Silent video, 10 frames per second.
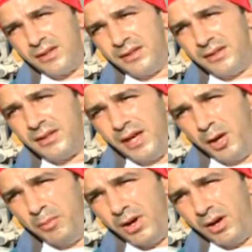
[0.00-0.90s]

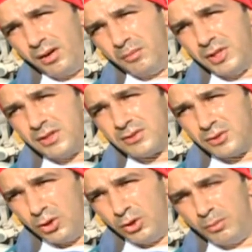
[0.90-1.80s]
نرتاح بقى من
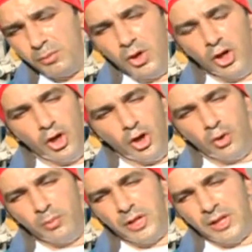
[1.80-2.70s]
الظلم
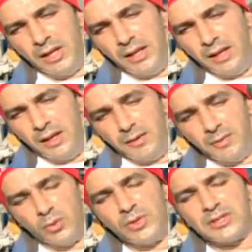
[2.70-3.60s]
ومن
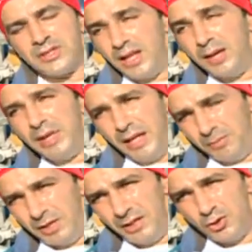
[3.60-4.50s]
ومن الظلام اللي
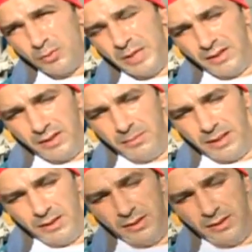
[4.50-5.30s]
عم نعيشه بهذا البلد